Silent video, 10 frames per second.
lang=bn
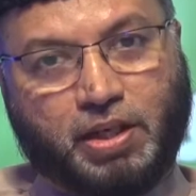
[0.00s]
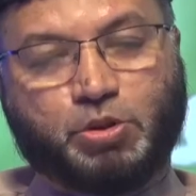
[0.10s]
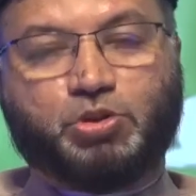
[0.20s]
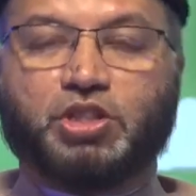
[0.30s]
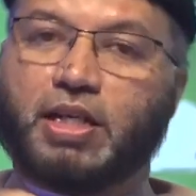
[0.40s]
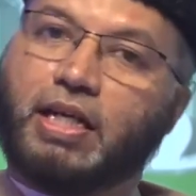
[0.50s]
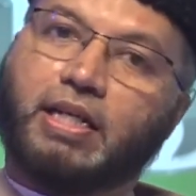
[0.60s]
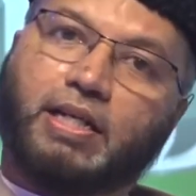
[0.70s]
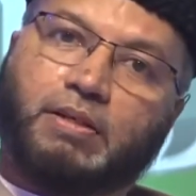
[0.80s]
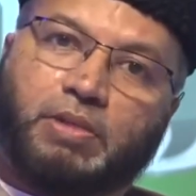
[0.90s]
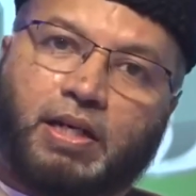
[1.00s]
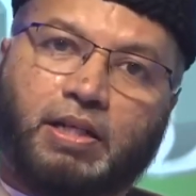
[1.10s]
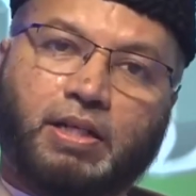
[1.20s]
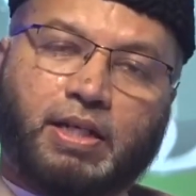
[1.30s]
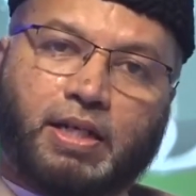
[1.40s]
এবং যেখানে আমরা
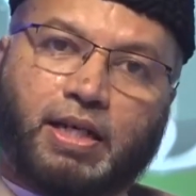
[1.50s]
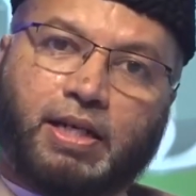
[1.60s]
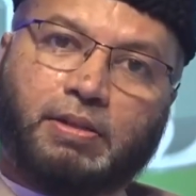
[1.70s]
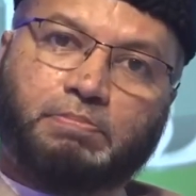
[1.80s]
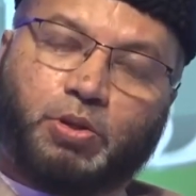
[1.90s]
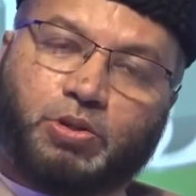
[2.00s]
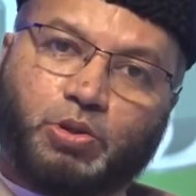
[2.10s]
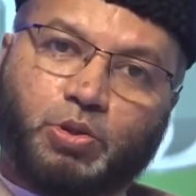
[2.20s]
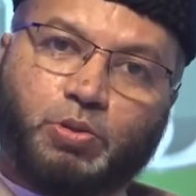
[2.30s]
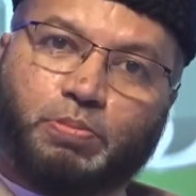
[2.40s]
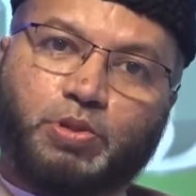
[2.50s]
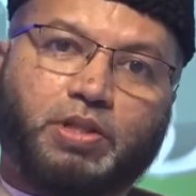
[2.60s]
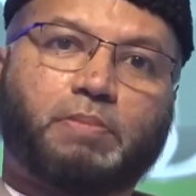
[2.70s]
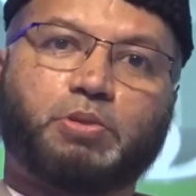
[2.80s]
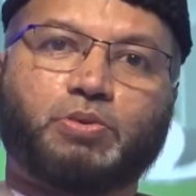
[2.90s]
এই পত্র
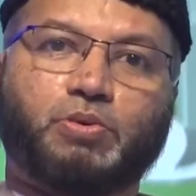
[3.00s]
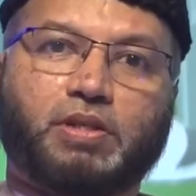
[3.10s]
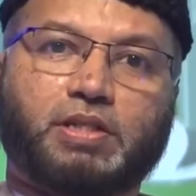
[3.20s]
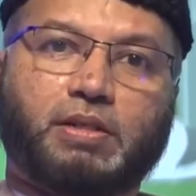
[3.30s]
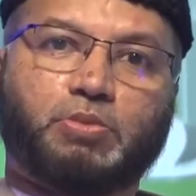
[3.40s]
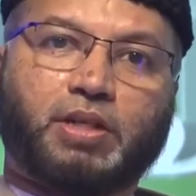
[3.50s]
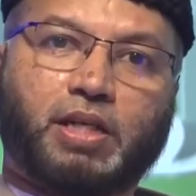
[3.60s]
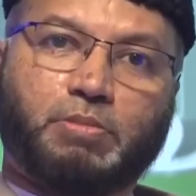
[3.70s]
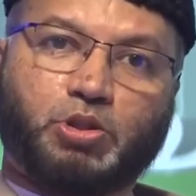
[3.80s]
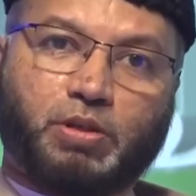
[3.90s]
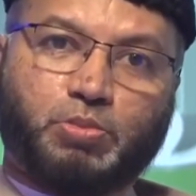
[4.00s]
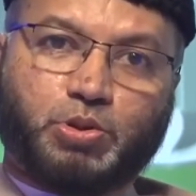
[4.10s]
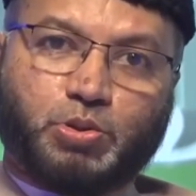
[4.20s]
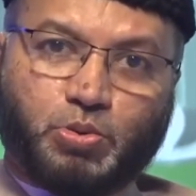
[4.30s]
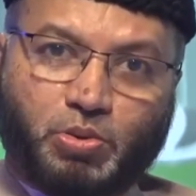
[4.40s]
উপস্থাপন করেছি এবং এর
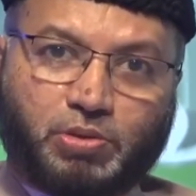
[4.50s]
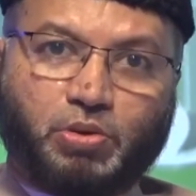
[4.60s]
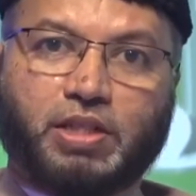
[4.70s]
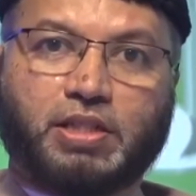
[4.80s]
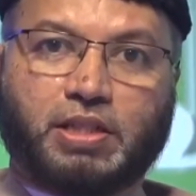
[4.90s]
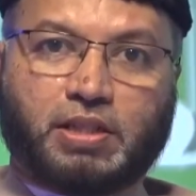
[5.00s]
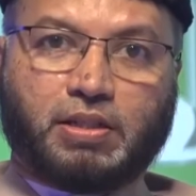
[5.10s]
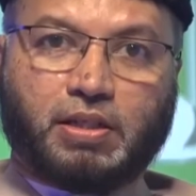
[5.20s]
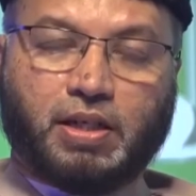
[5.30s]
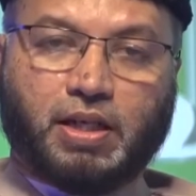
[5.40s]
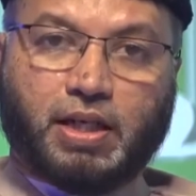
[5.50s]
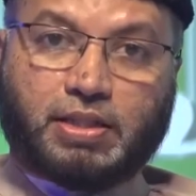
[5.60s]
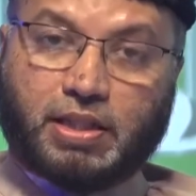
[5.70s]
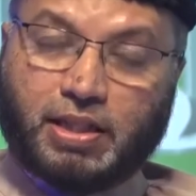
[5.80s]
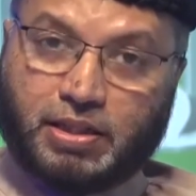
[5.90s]
বিষয়বস্তু তুলে ধরেছি
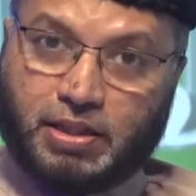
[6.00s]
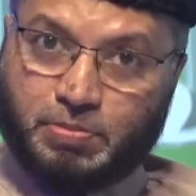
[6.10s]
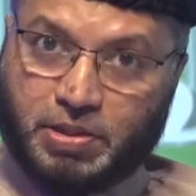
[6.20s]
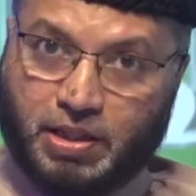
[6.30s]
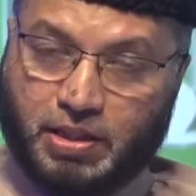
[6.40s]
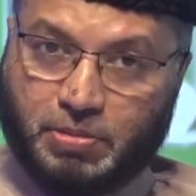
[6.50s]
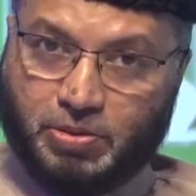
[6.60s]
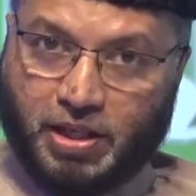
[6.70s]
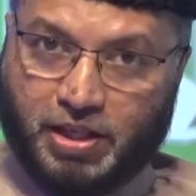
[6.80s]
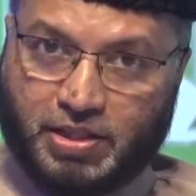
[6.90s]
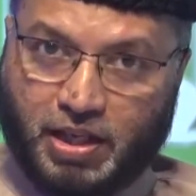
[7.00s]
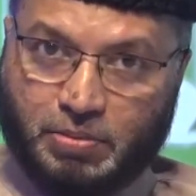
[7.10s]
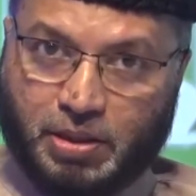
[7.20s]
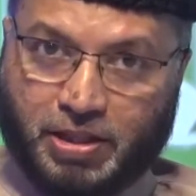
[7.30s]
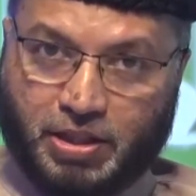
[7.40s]
হজরত আকদাস মসিহ মাউদ্দ
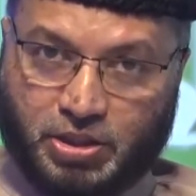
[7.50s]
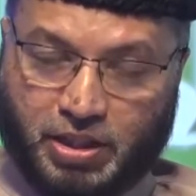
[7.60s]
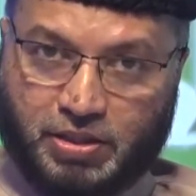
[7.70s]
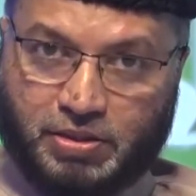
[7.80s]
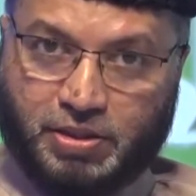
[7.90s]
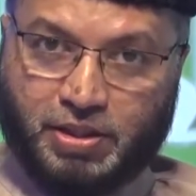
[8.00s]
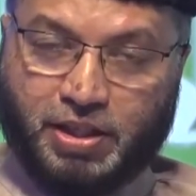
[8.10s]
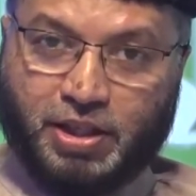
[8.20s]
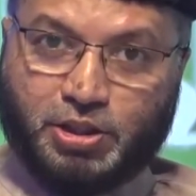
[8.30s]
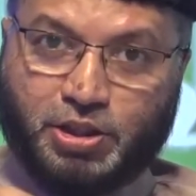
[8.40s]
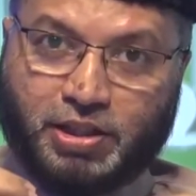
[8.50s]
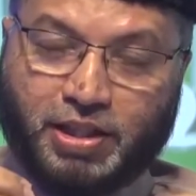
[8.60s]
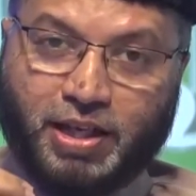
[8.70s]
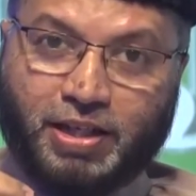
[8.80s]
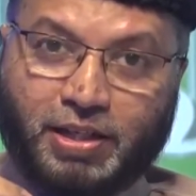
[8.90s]
ইসলামের ভাষায়
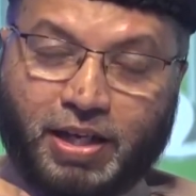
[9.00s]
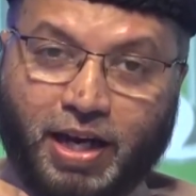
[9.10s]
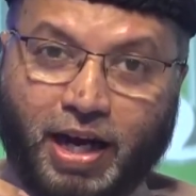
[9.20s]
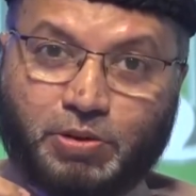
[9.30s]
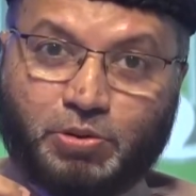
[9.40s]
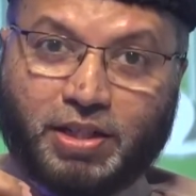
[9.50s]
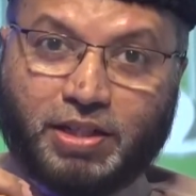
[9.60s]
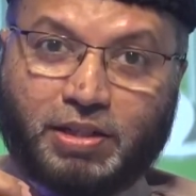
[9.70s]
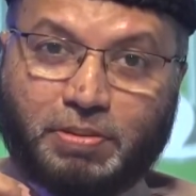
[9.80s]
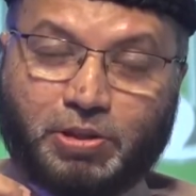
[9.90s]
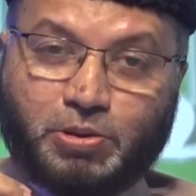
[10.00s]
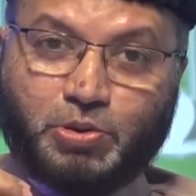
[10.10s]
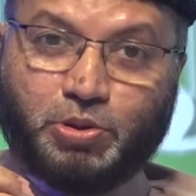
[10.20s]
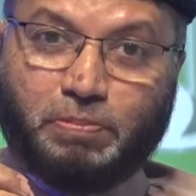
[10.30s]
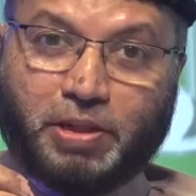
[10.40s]
সেটা আগুনকে নেভানোর
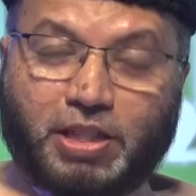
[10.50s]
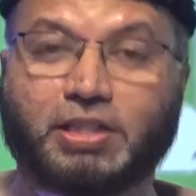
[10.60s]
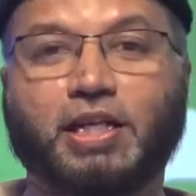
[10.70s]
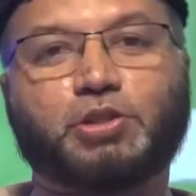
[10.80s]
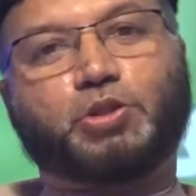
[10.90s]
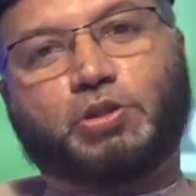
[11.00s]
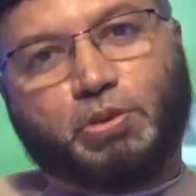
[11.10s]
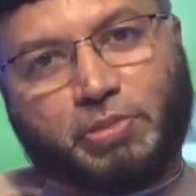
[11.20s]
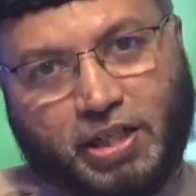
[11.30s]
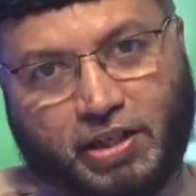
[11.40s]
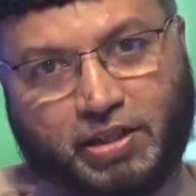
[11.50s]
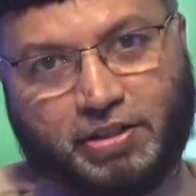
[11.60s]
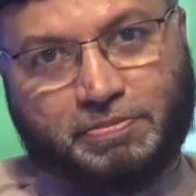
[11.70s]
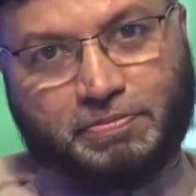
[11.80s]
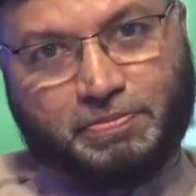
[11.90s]
জন্য বিশেষ কার্যকর ভূমিকা
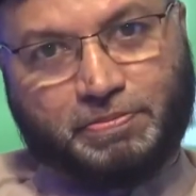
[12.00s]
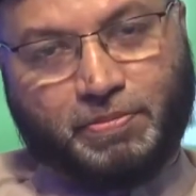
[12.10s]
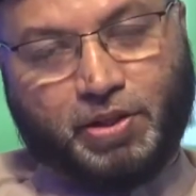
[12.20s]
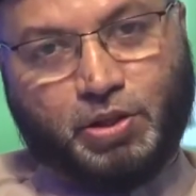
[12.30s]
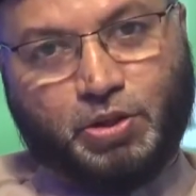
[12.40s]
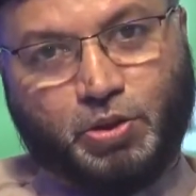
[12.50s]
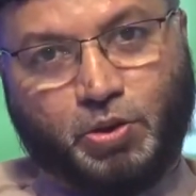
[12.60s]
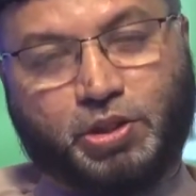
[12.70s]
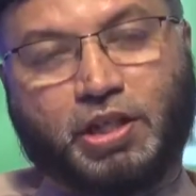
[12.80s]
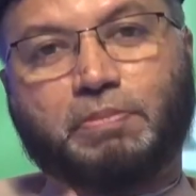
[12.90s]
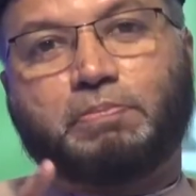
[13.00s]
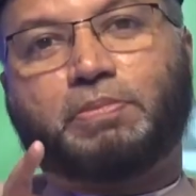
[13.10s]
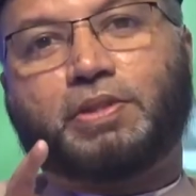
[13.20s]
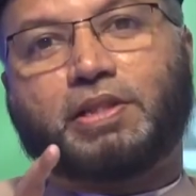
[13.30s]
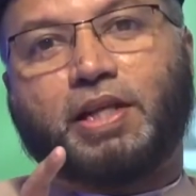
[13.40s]
রাখে অতএব
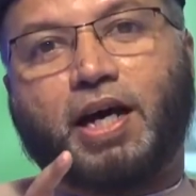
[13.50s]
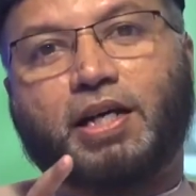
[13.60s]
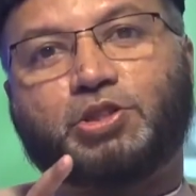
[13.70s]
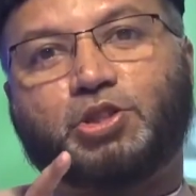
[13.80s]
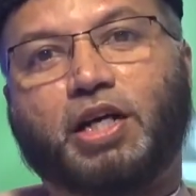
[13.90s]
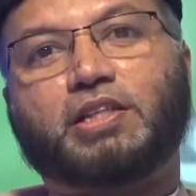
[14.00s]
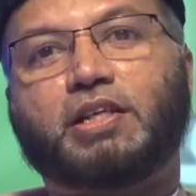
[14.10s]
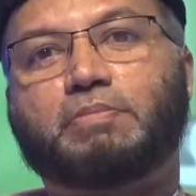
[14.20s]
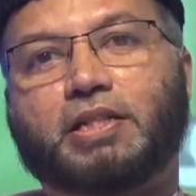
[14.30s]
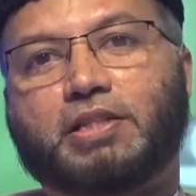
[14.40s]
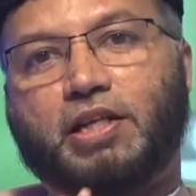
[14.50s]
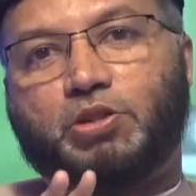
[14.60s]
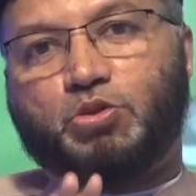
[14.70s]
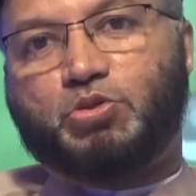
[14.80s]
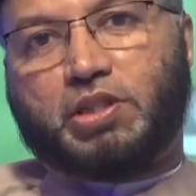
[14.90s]
তার শান্তির বার্তা
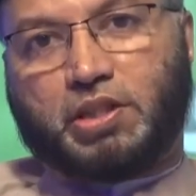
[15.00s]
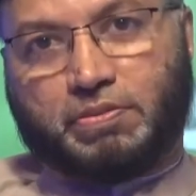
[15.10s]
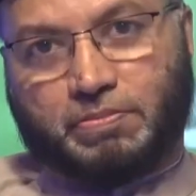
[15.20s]
দুইটি